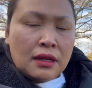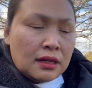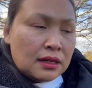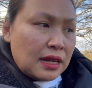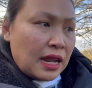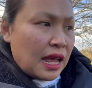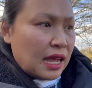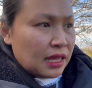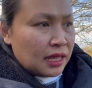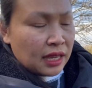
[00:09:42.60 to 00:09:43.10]

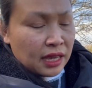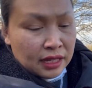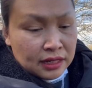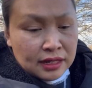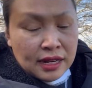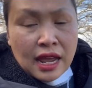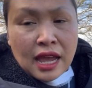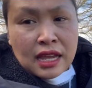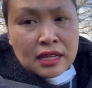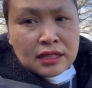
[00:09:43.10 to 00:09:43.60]
ได้เห็ด
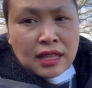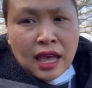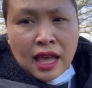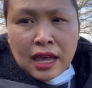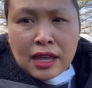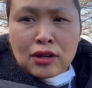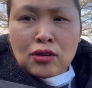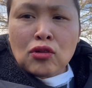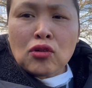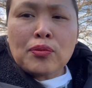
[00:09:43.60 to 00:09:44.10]
ได้ถ่า
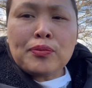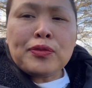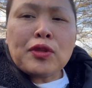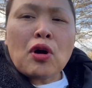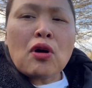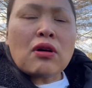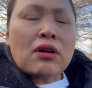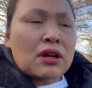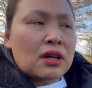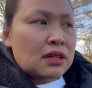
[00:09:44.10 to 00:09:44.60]
ยรูปน
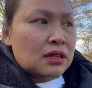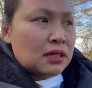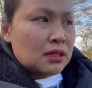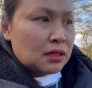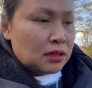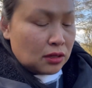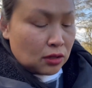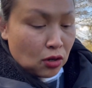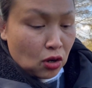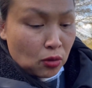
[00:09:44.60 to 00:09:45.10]
ก
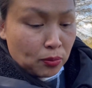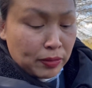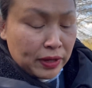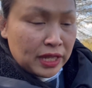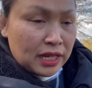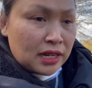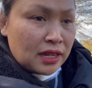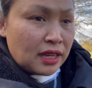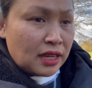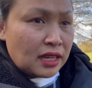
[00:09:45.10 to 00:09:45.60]
โรบิ
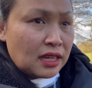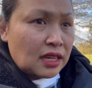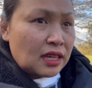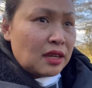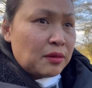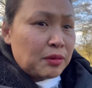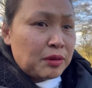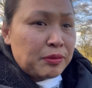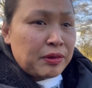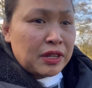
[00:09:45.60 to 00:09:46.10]
นให้ให้
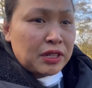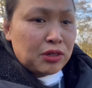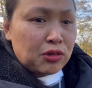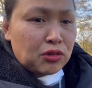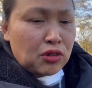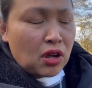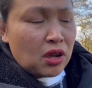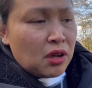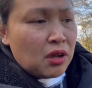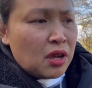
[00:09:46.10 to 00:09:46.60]
เพื่อนๆดู
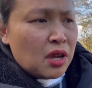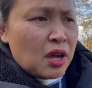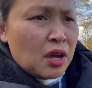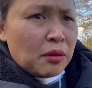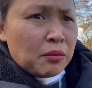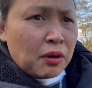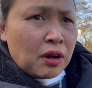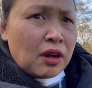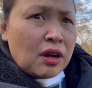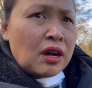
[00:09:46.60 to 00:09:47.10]
เนาะ
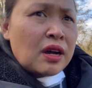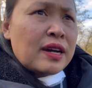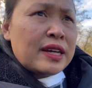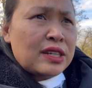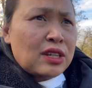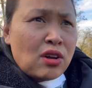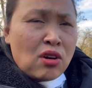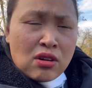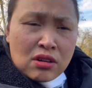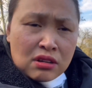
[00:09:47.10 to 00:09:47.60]
พ่อ
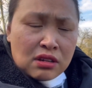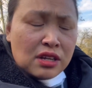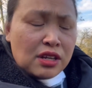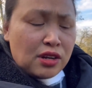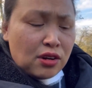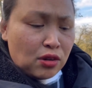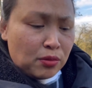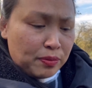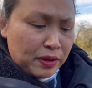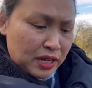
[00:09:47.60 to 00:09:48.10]
นกไอ
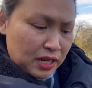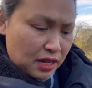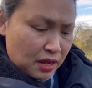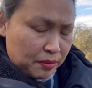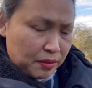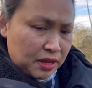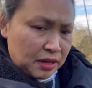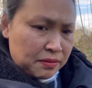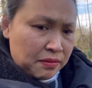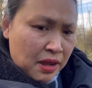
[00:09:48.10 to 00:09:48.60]
โรบินเนี่ย
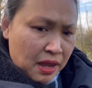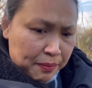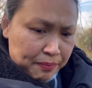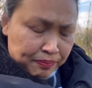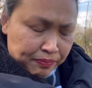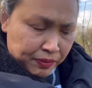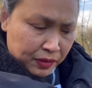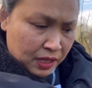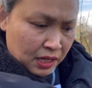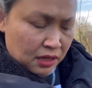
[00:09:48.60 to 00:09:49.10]
มันแบบ
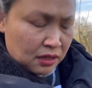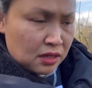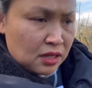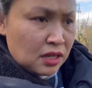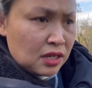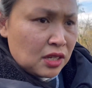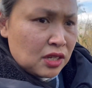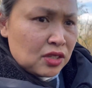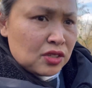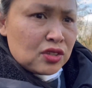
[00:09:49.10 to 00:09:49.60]

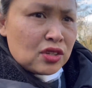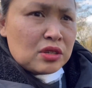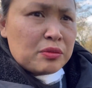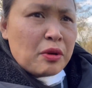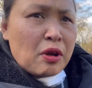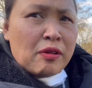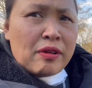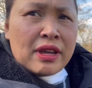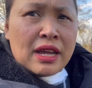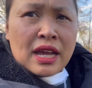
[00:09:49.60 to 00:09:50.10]
จะจะบ
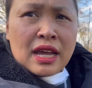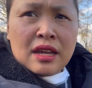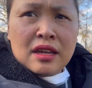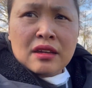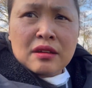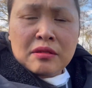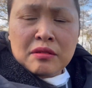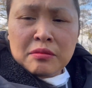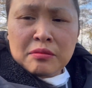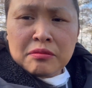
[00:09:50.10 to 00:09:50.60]
อกไว้ให้
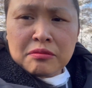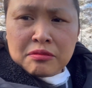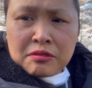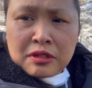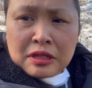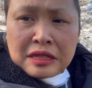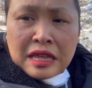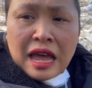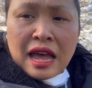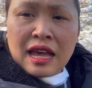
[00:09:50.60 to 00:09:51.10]

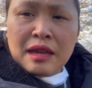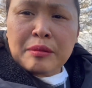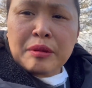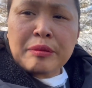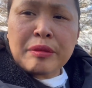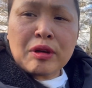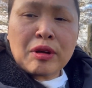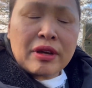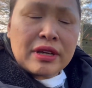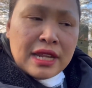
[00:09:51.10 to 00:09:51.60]
ถ่ายมัน
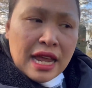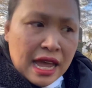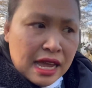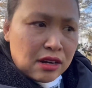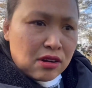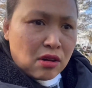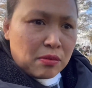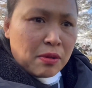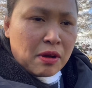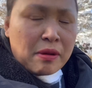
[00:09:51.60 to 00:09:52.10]
ไม่ค่อยได้
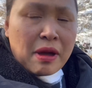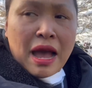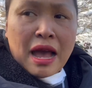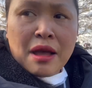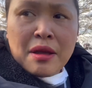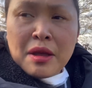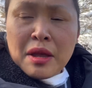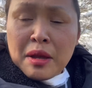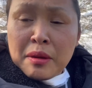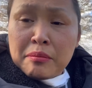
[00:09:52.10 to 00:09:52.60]
หรอก เพราะว่า
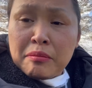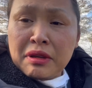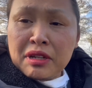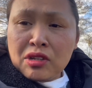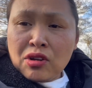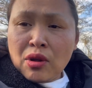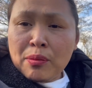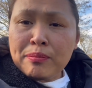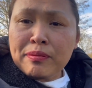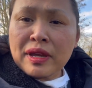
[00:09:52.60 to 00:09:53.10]
มัน
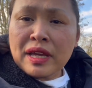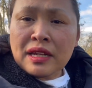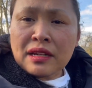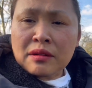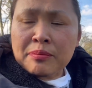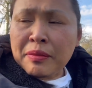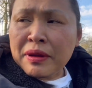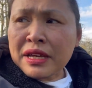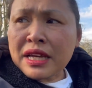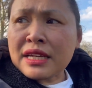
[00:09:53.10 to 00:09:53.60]
ชอบบิน
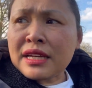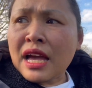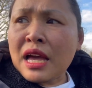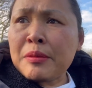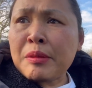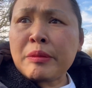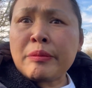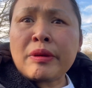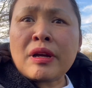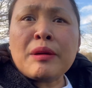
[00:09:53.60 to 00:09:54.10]
ไปใกล้ ๆ
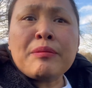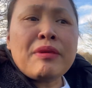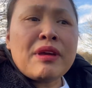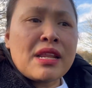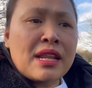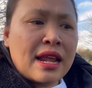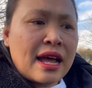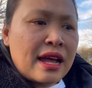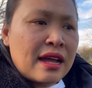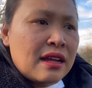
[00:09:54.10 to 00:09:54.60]
มันก็บิน
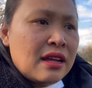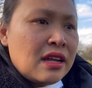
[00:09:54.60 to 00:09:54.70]
แล้ว